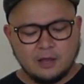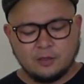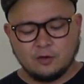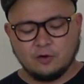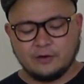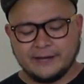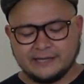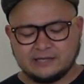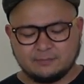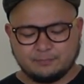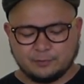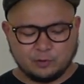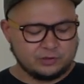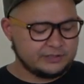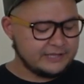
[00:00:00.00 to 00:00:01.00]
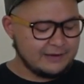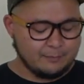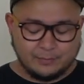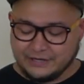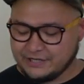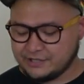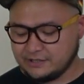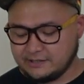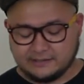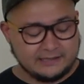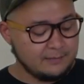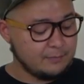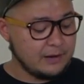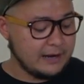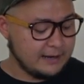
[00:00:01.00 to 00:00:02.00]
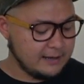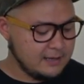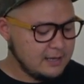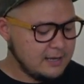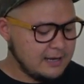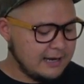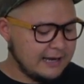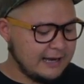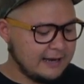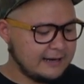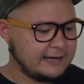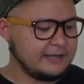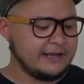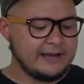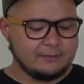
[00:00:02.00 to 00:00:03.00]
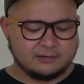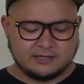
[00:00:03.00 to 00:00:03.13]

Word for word: но это просто обычный табак. А когда я